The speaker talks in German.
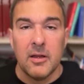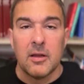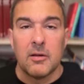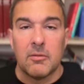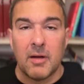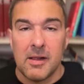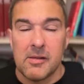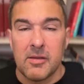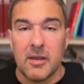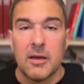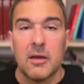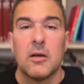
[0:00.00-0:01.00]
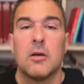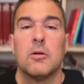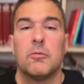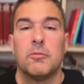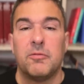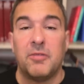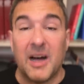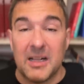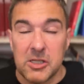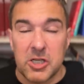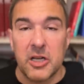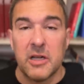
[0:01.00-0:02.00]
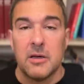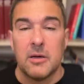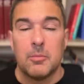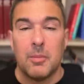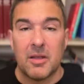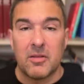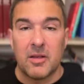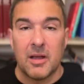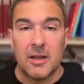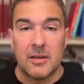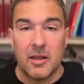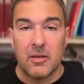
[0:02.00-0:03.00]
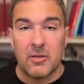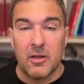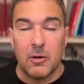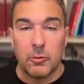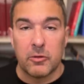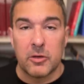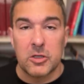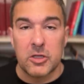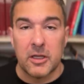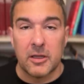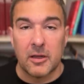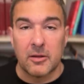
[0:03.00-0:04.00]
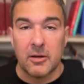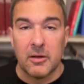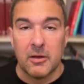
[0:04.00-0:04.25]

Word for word: weil sie falsche Maskenatteste ausgestellt hat.